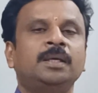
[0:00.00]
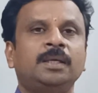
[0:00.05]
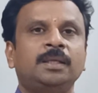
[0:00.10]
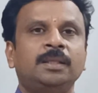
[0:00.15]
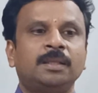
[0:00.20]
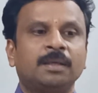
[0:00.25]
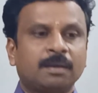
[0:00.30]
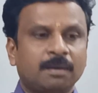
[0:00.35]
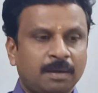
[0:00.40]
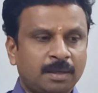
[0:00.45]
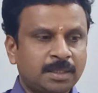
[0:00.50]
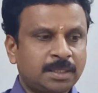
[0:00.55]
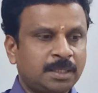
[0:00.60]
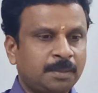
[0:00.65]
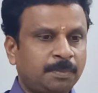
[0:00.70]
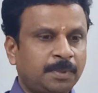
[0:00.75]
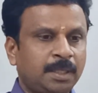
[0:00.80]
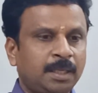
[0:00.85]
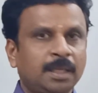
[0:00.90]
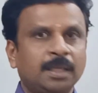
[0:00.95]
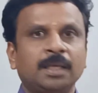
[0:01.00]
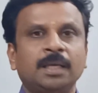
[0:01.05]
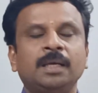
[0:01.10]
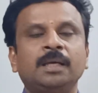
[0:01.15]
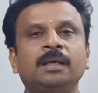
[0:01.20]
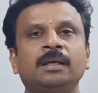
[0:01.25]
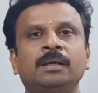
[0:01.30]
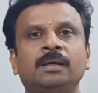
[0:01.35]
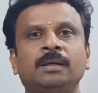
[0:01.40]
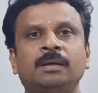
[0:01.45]
இந்த கான்செப்டை
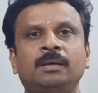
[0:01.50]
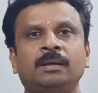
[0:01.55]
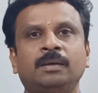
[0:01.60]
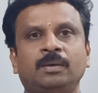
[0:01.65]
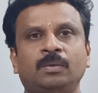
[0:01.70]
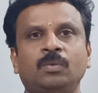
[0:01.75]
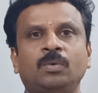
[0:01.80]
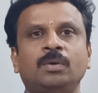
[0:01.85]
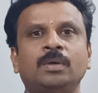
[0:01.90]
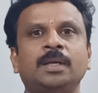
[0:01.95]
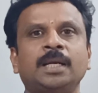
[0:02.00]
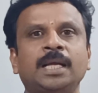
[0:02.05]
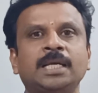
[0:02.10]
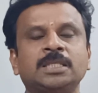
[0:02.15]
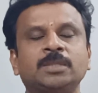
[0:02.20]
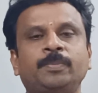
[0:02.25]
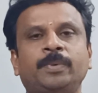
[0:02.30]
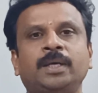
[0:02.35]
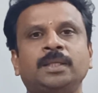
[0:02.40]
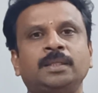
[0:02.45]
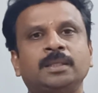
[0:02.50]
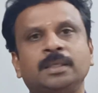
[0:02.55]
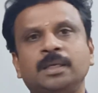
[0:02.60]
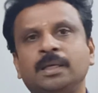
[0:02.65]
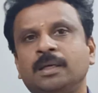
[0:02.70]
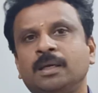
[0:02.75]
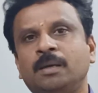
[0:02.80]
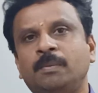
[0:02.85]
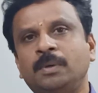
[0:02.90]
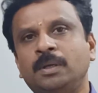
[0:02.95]
நீங்கள் ஒரு கிளான்ஸ்
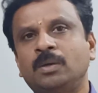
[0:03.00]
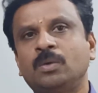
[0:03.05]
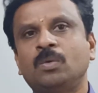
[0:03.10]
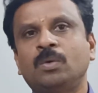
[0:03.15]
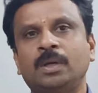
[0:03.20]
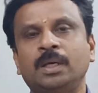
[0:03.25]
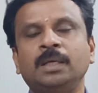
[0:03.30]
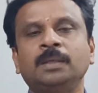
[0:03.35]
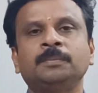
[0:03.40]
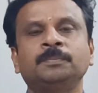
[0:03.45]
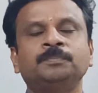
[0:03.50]
பார்த்துக்கங்க அப்படின்னு கூட